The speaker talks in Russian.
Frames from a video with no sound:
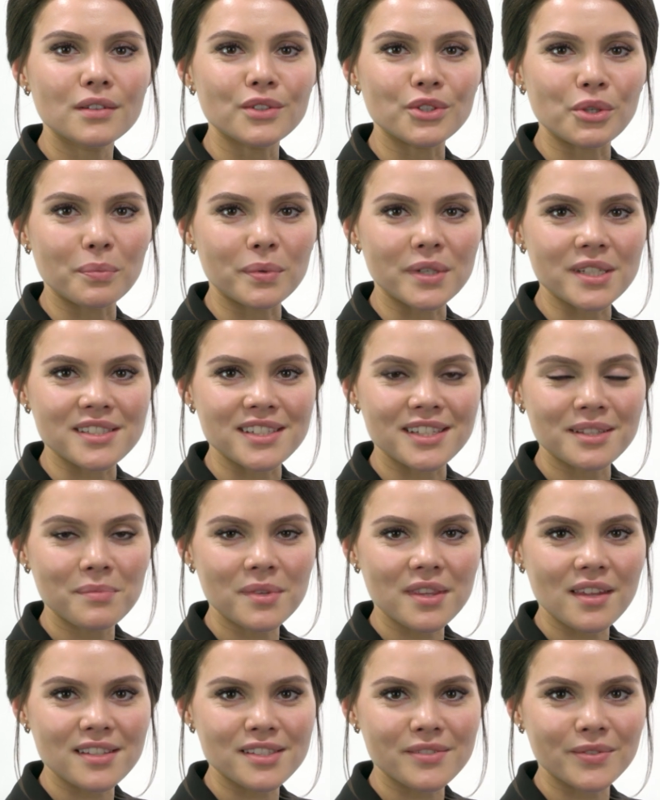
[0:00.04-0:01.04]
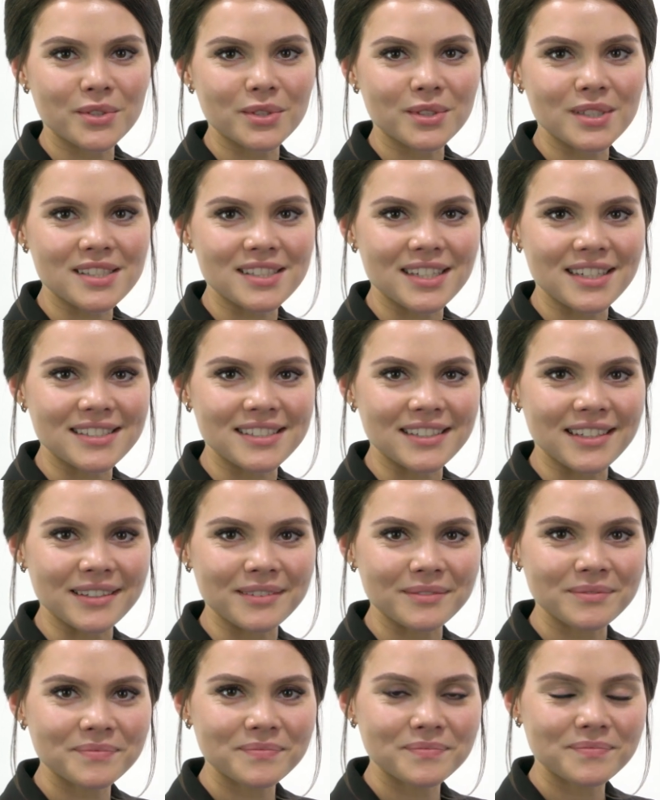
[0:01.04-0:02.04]
Добрый день, меня зовут Анастасия.
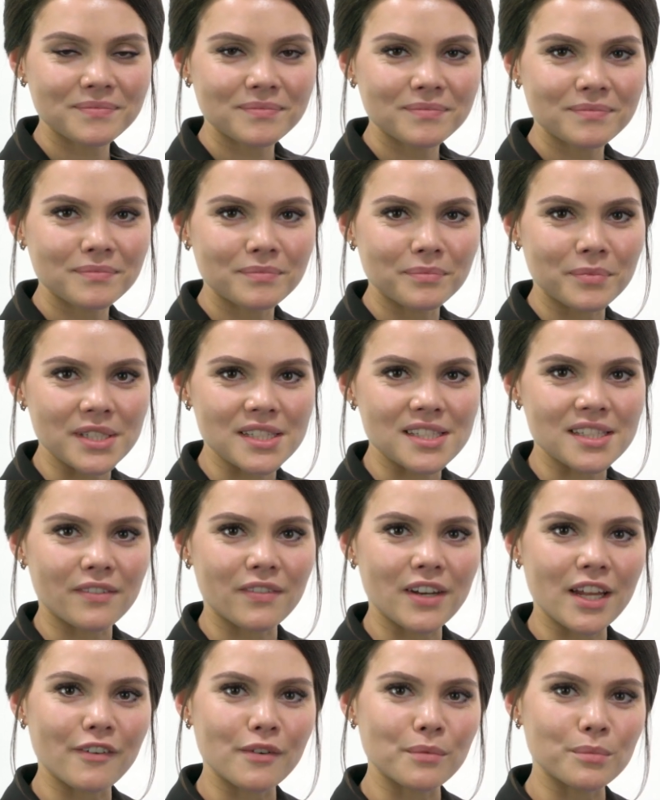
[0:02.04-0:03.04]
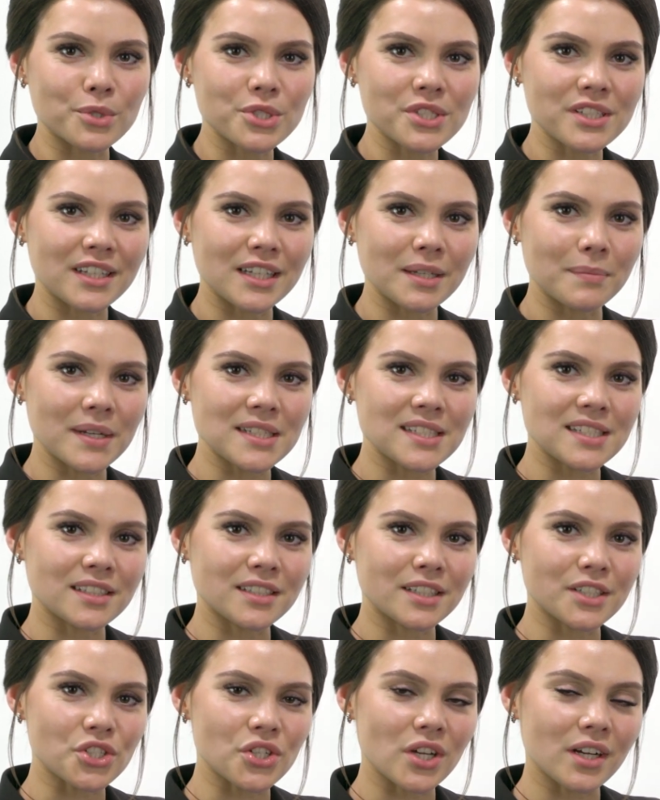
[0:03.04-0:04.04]
Представляю вам мужские
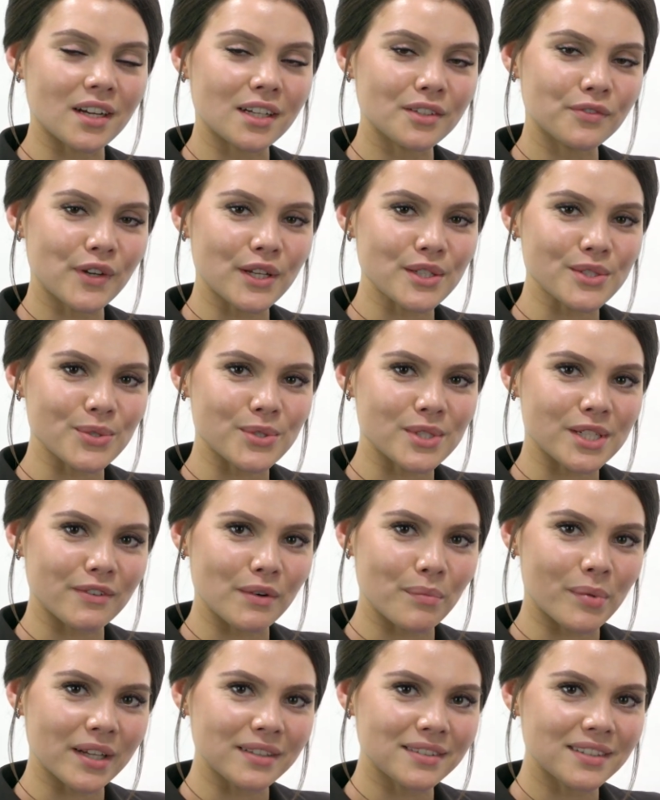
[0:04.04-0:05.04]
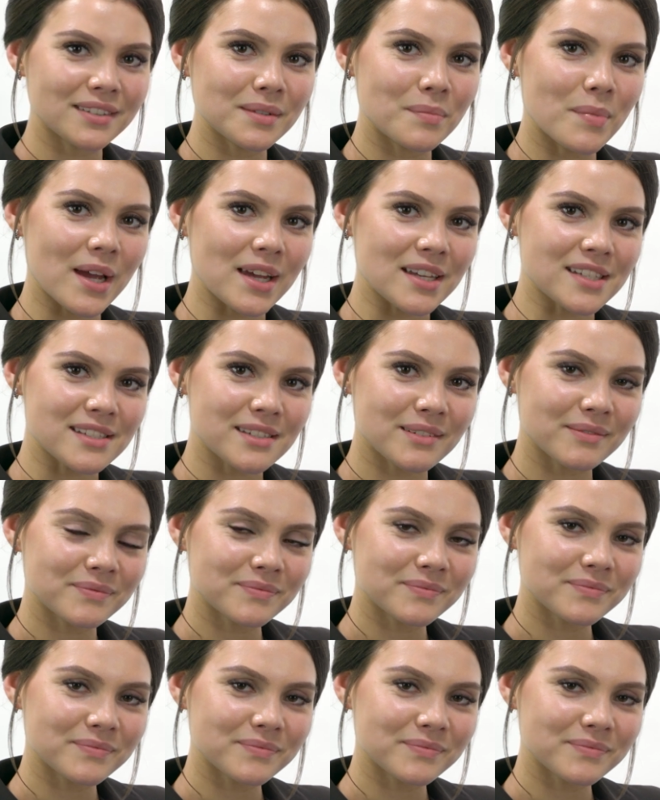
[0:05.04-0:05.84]
ботинки Чака от французского бренда ТБС.